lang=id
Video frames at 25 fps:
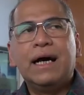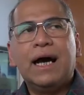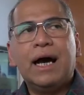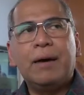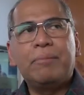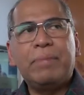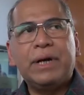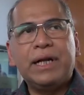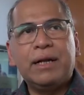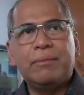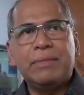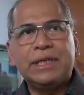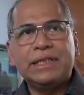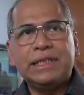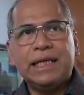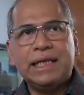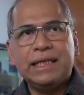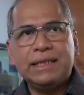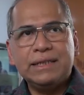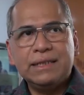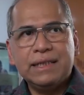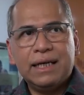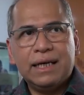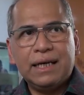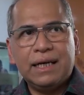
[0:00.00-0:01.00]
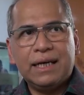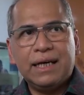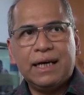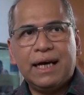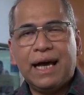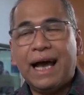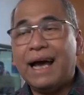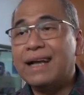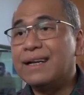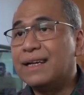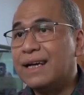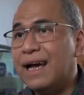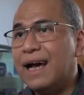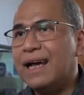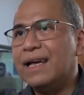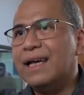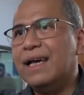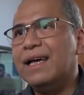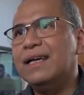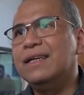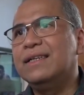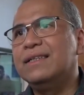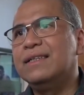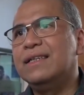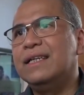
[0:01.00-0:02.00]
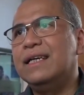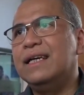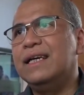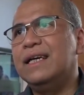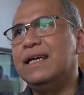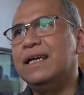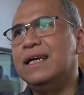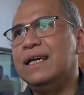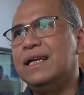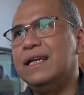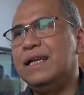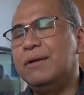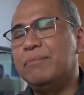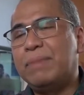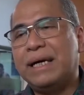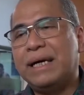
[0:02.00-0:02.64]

apa namanya uh, harga ya di di